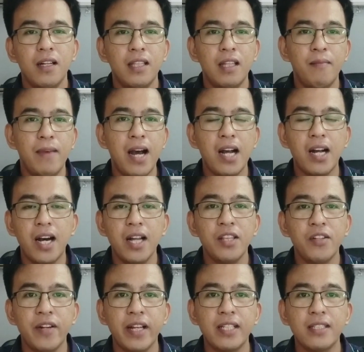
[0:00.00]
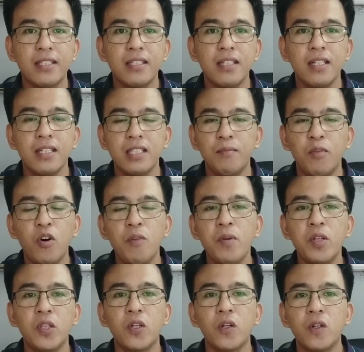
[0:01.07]
ng mga countries sa buong
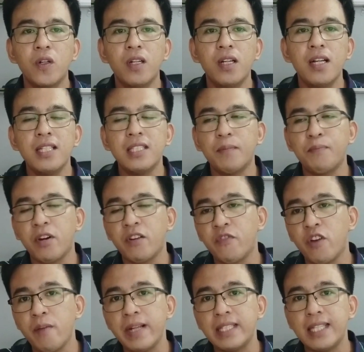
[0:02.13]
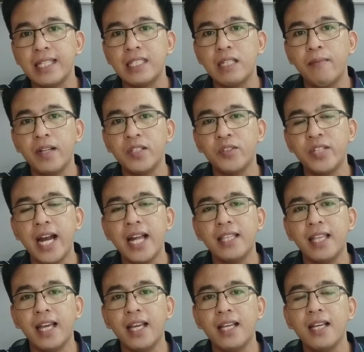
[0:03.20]
mundo sa performances ng mga
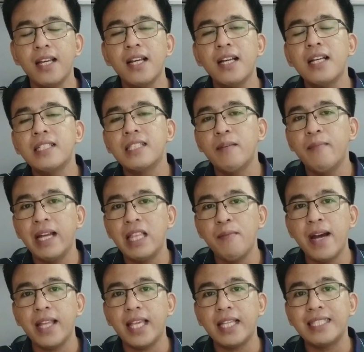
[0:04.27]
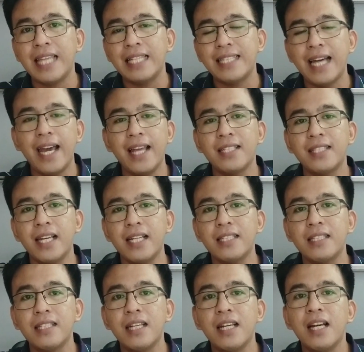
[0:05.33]
estudyante sa mathematics and
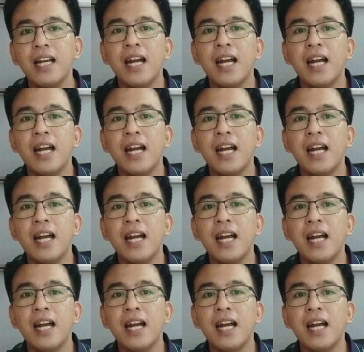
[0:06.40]
sciences,